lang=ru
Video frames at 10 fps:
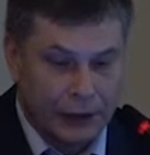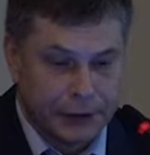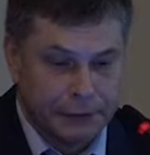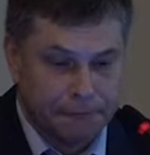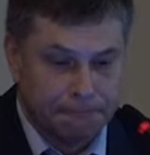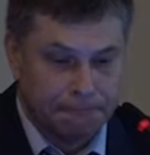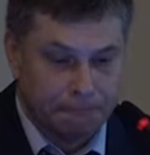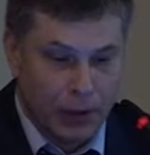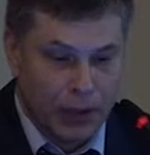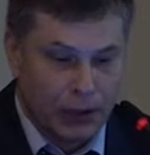
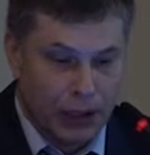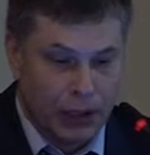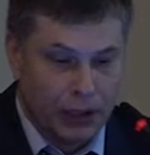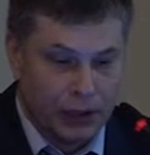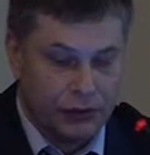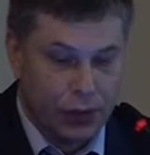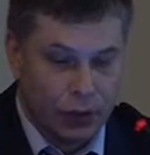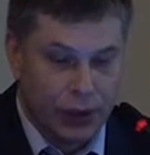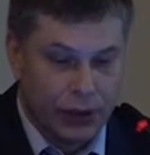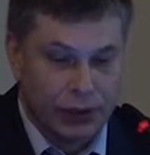эм, на
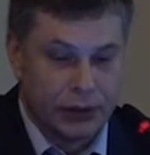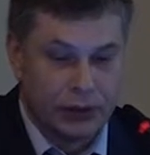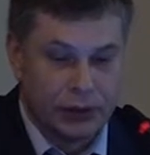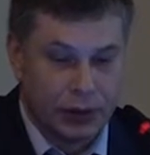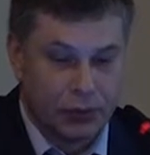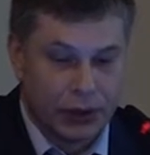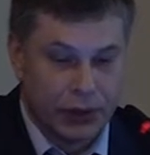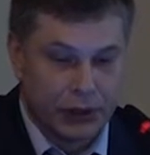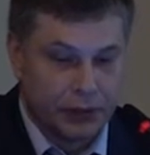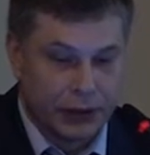индивидуальных
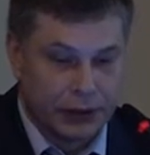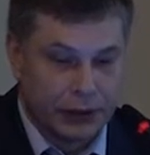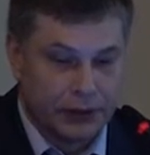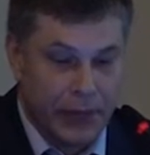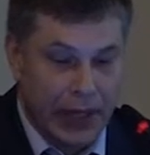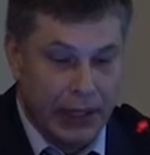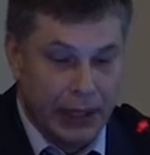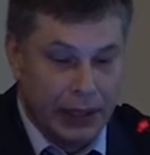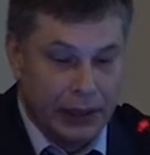реберных имплантах.